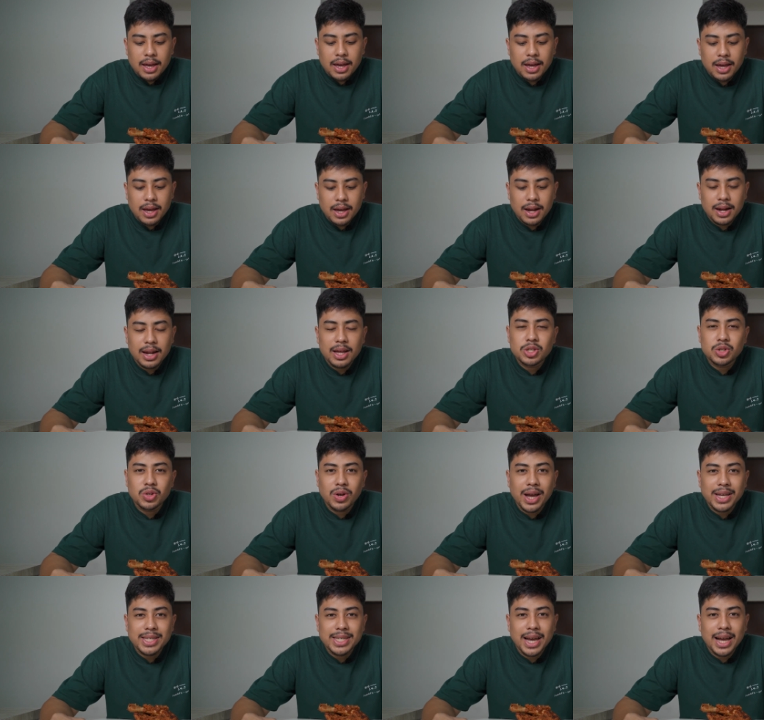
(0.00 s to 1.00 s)
Hah, langsung
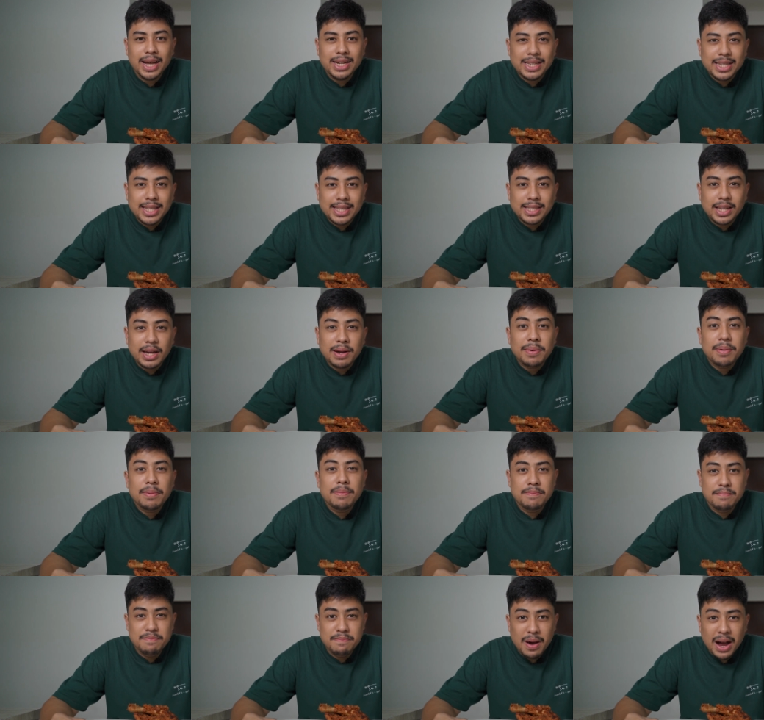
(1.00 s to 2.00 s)
aja kali
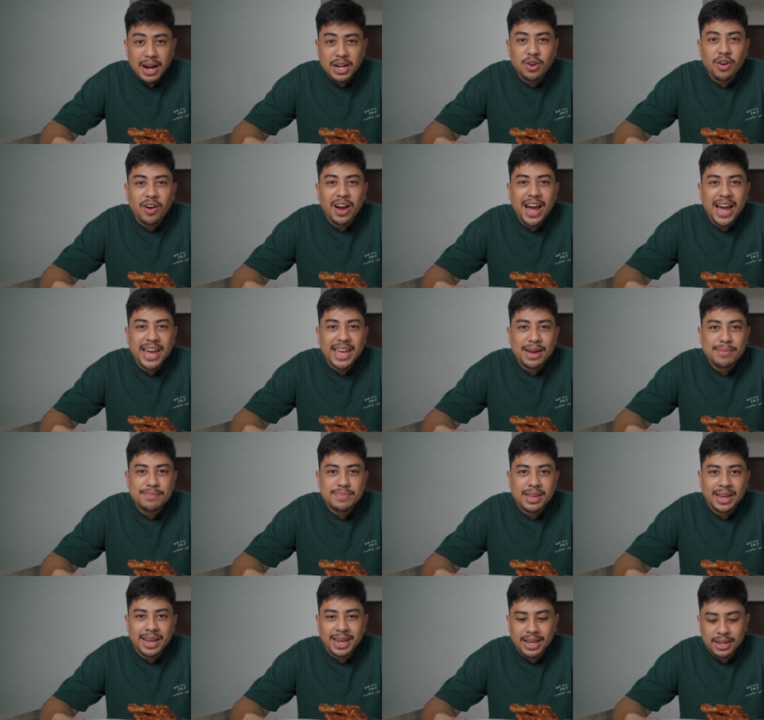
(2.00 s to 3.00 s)
kita badok
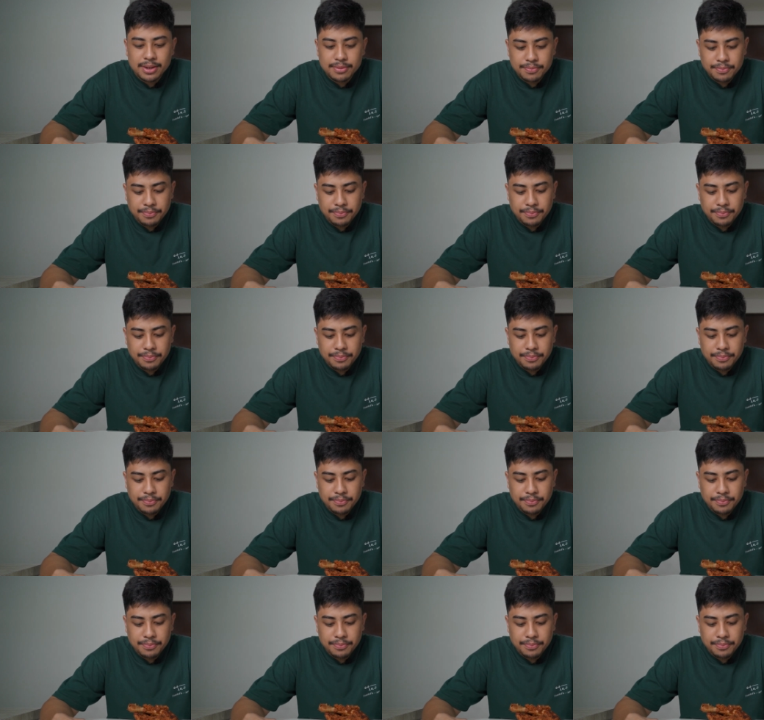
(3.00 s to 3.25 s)
ayamnya.